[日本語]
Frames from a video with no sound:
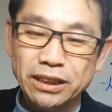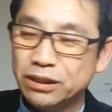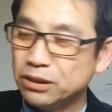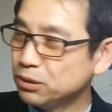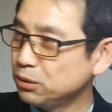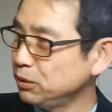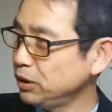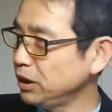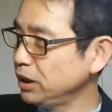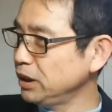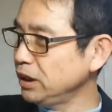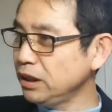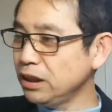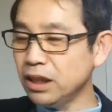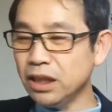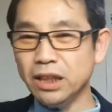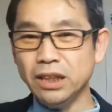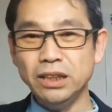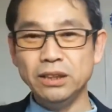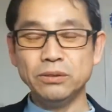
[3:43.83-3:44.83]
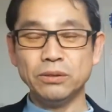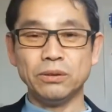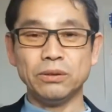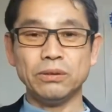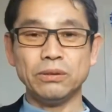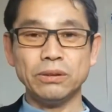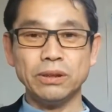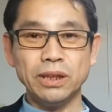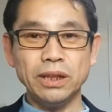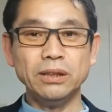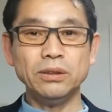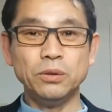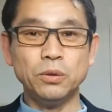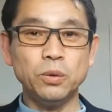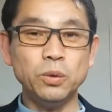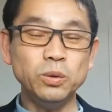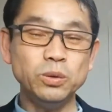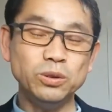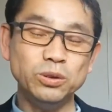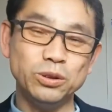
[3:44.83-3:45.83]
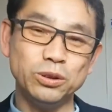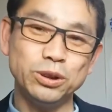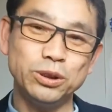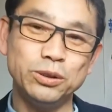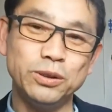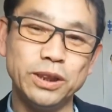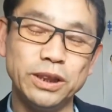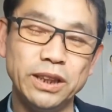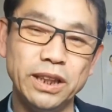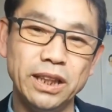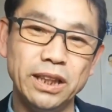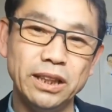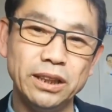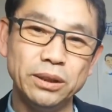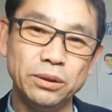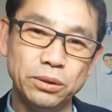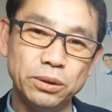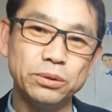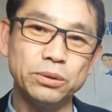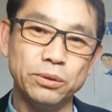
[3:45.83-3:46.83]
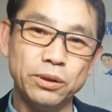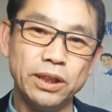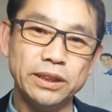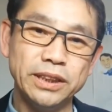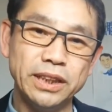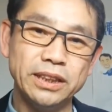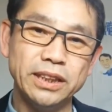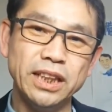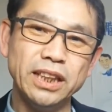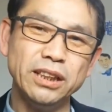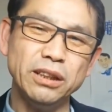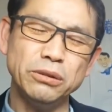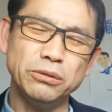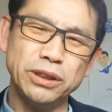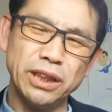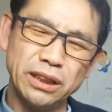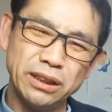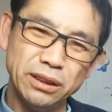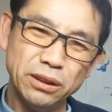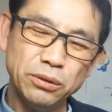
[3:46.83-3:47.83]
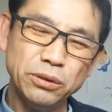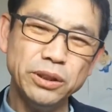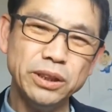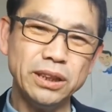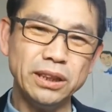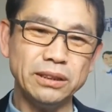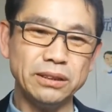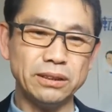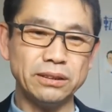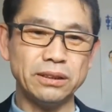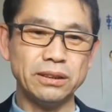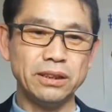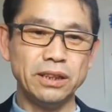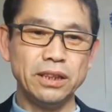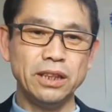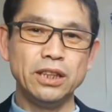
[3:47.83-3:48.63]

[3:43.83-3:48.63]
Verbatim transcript: それ以外の結構多くの人はね、とはね仲良くやってくれたんです。